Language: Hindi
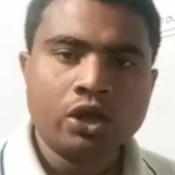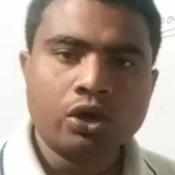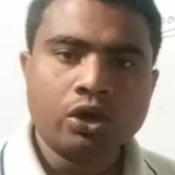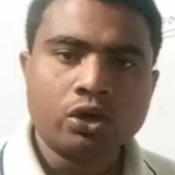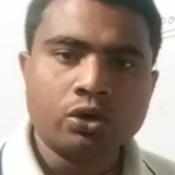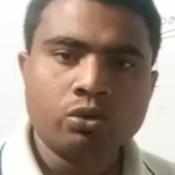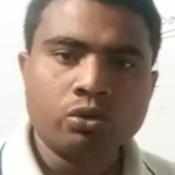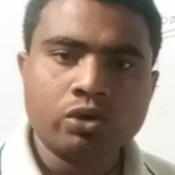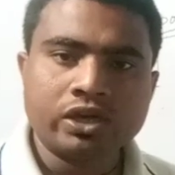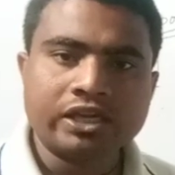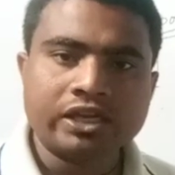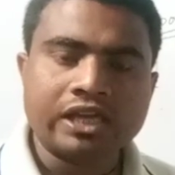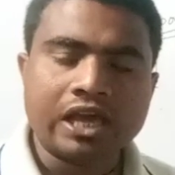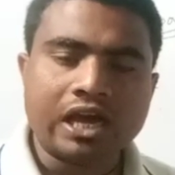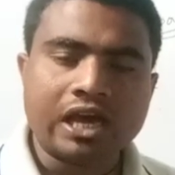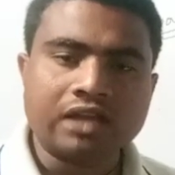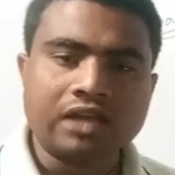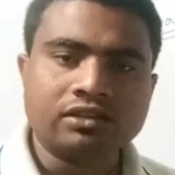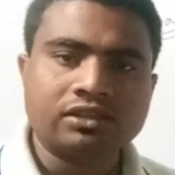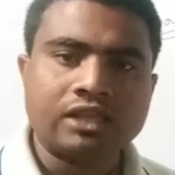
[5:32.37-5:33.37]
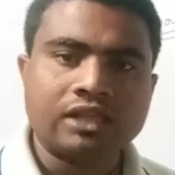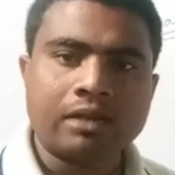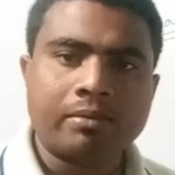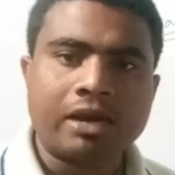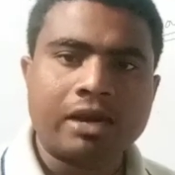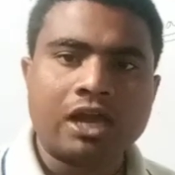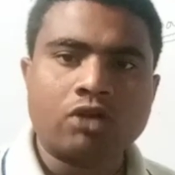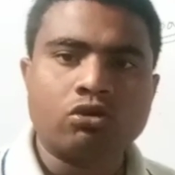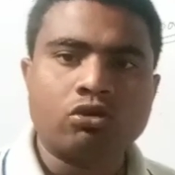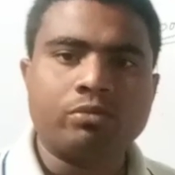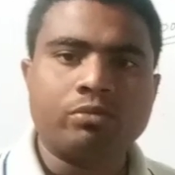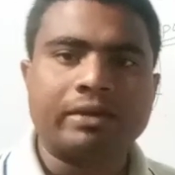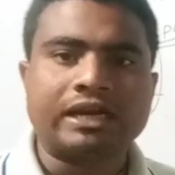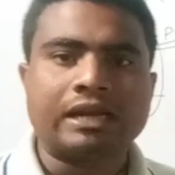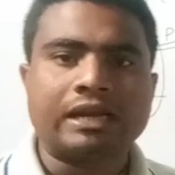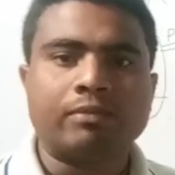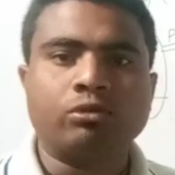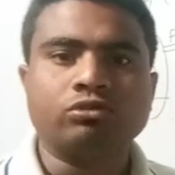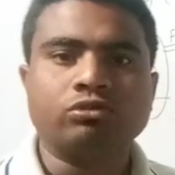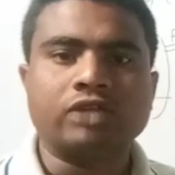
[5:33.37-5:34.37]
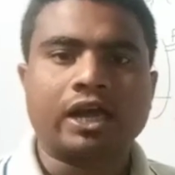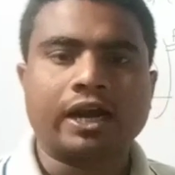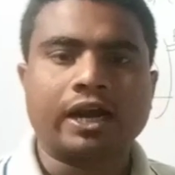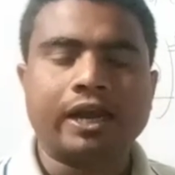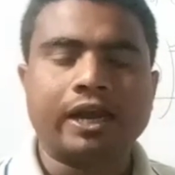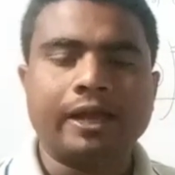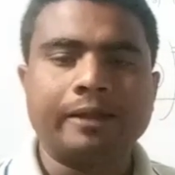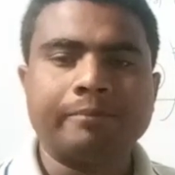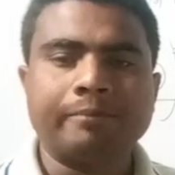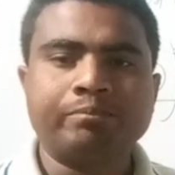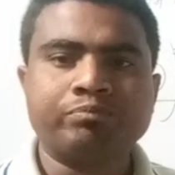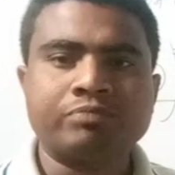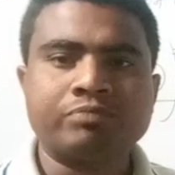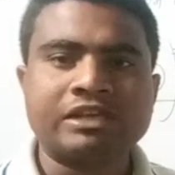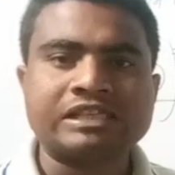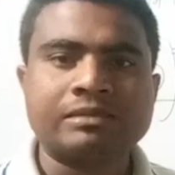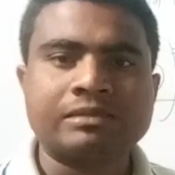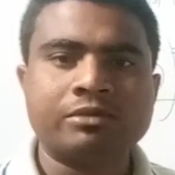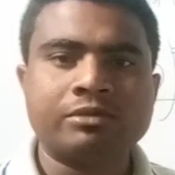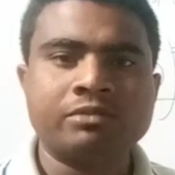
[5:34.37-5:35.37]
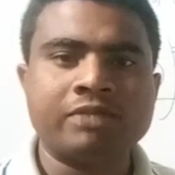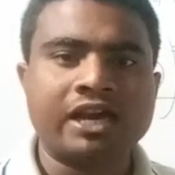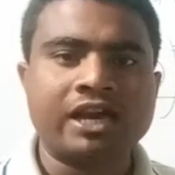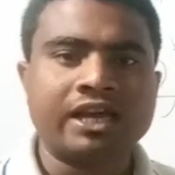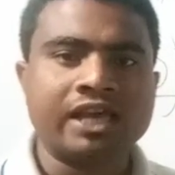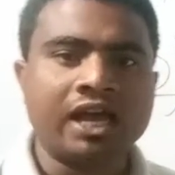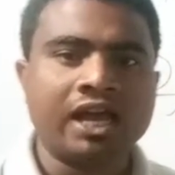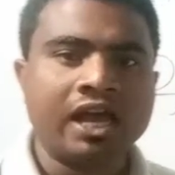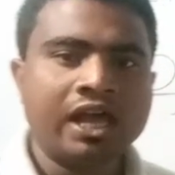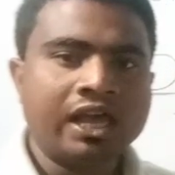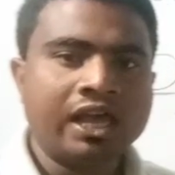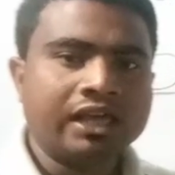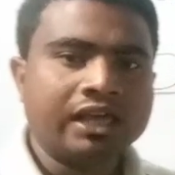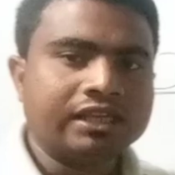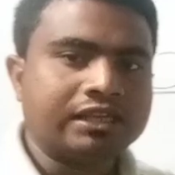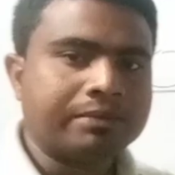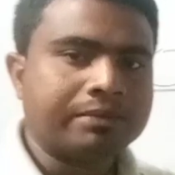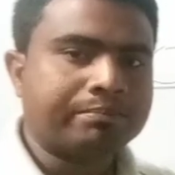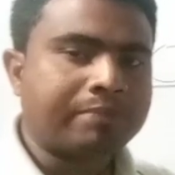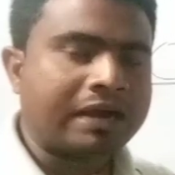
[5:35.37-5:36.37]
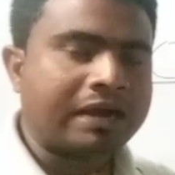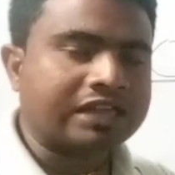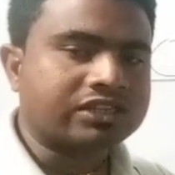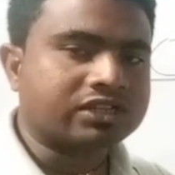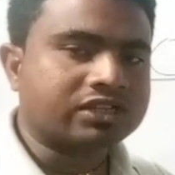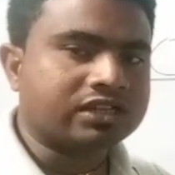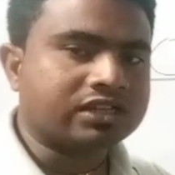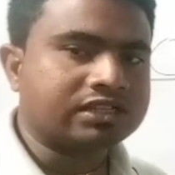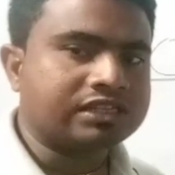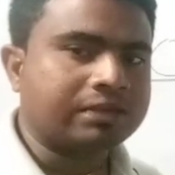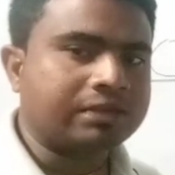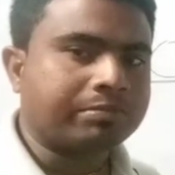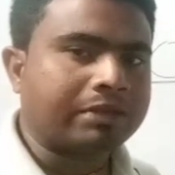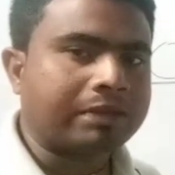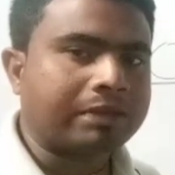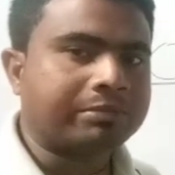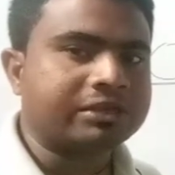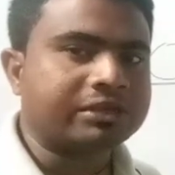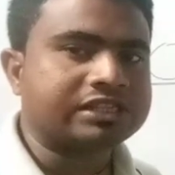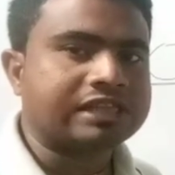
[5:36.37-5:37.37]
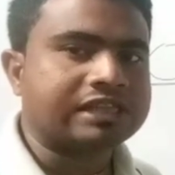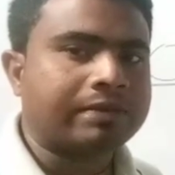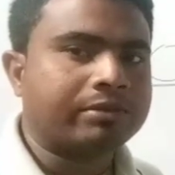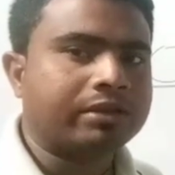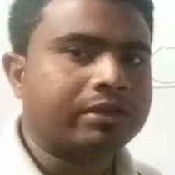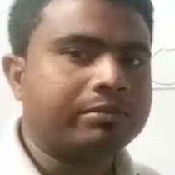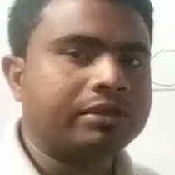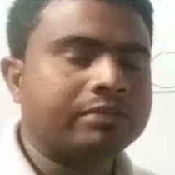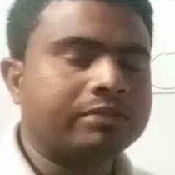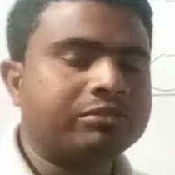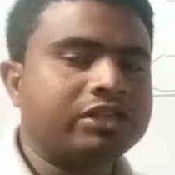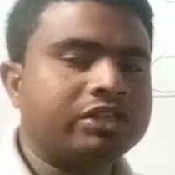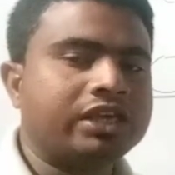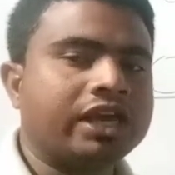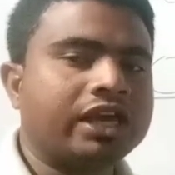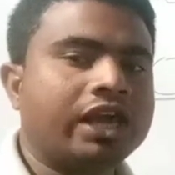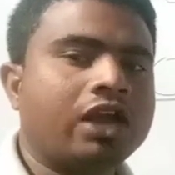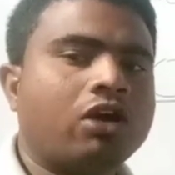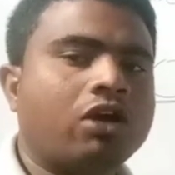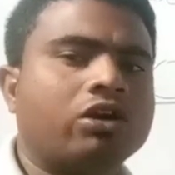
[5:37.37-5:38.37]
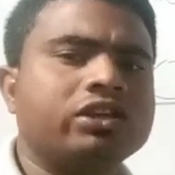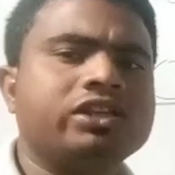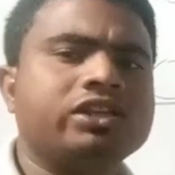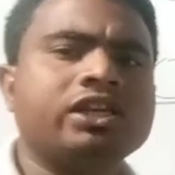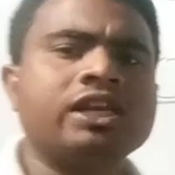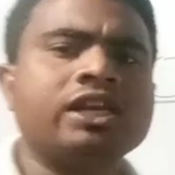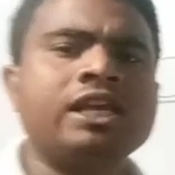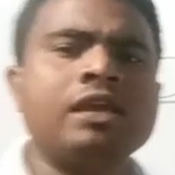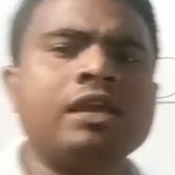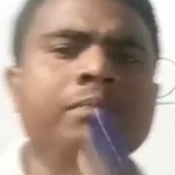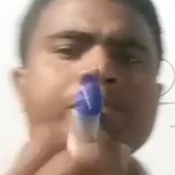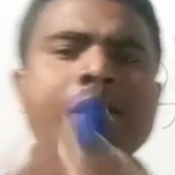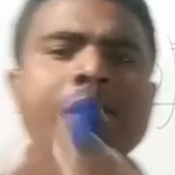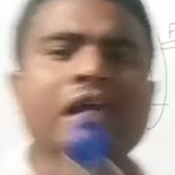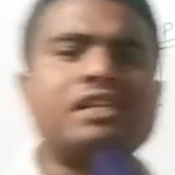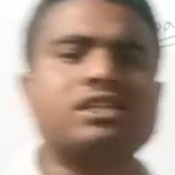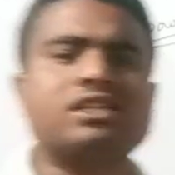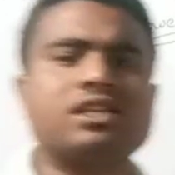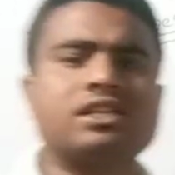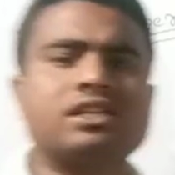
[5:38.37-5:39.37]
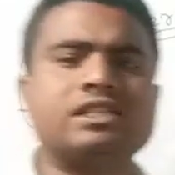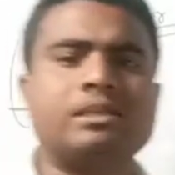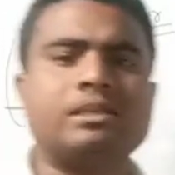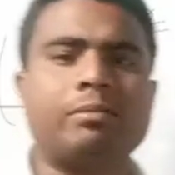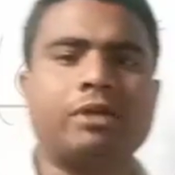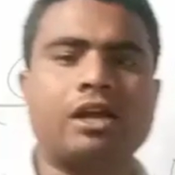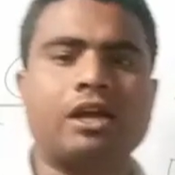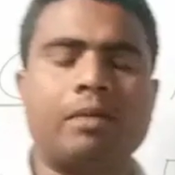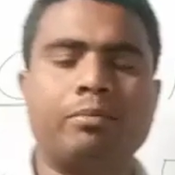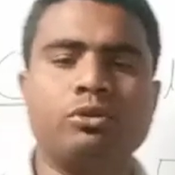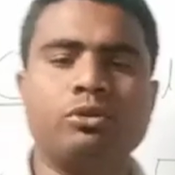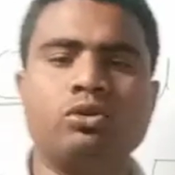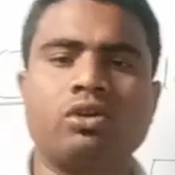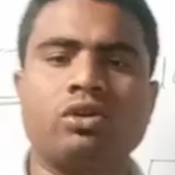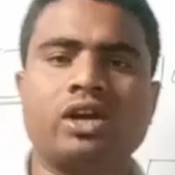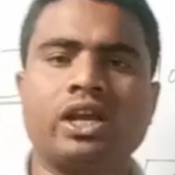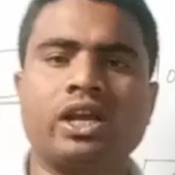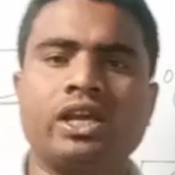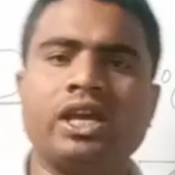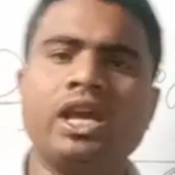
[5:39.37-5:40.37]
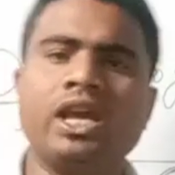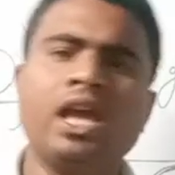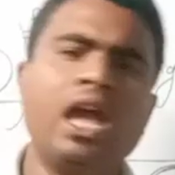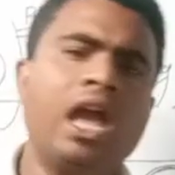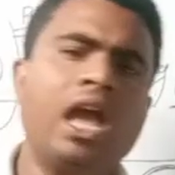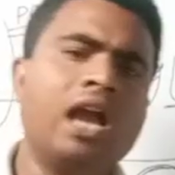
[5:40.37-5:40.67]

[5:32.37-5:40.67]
रूट के अंदर वाला को बटा में उतारना है बस समझ में आ गया ये पांच कंसेप्ट आपके सामने भी हम दिए हैं और इन्हीं पांच कंसेप्ट का प्रयोग करके